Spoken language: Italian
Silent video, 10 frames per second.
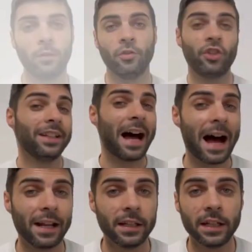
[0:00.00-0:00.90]
Già
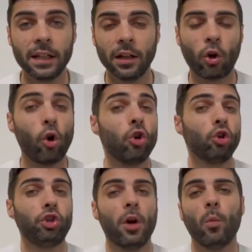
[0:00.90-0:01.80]
da anni
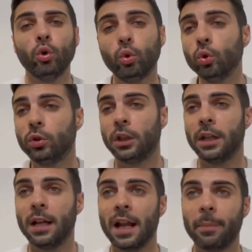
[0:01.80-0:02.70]
conosciamo
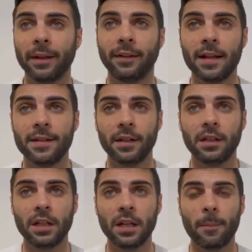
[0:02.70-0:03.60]
tutti la presenza
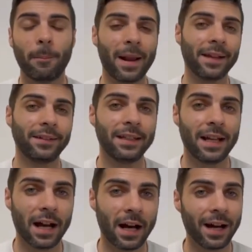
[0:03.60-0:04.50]
di
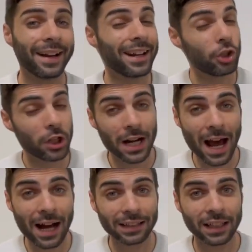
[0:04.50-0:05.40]
plastica
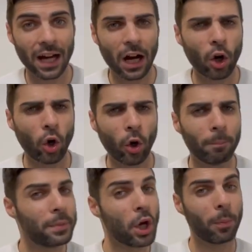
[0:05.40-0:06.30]
riciclata o
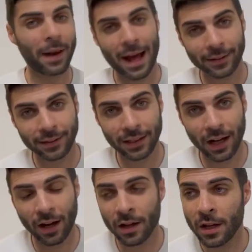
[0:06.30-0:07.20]

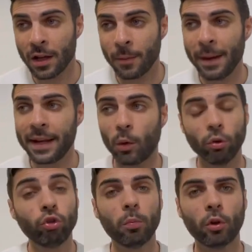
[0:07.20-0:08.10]
bioplastica. Bene,
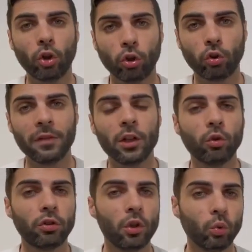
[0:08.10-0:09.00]
questo prodotto viene
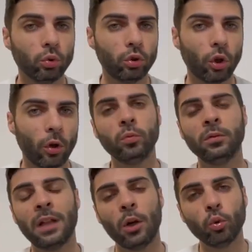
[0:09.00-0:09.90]
ottenuto
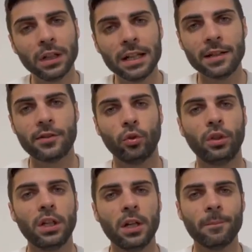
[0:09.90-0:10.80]
dall'utilizzo
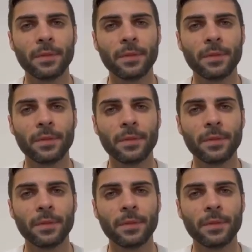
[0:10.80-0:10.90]
di